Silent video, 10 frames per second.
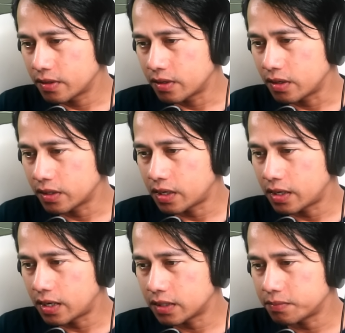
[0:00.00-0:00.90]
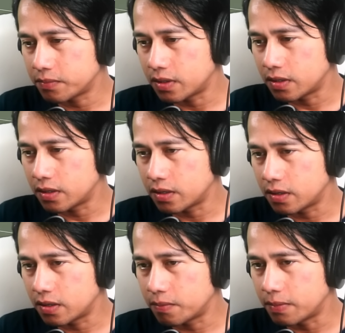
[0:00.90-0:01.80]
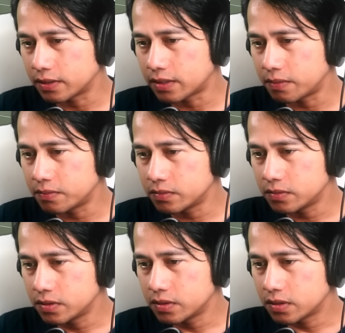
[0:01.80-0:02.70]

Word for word: Ya kita lihat eh, Batam